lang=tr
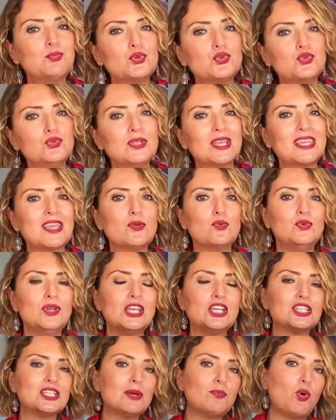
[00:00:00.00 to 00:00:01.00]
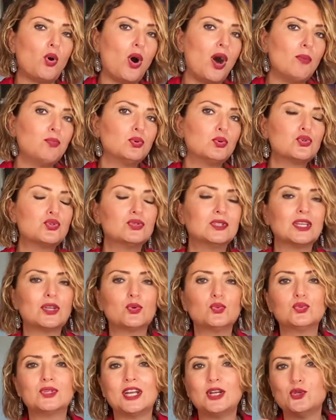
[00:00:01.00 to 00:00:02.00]
Burcu'ndaki Güneş'le Boğa
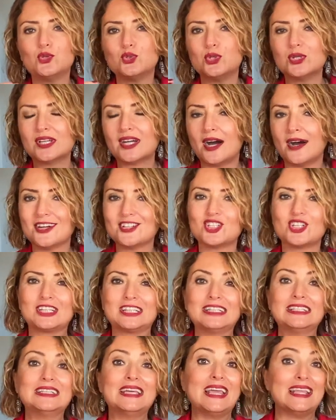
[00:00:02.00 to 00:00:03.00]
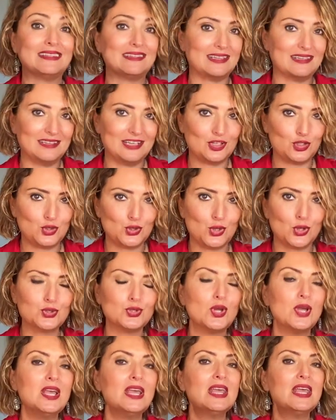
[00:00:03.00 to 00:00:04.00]
Burcu'ndaki Uranüs'ün karşıtlığı etkinleşiyor.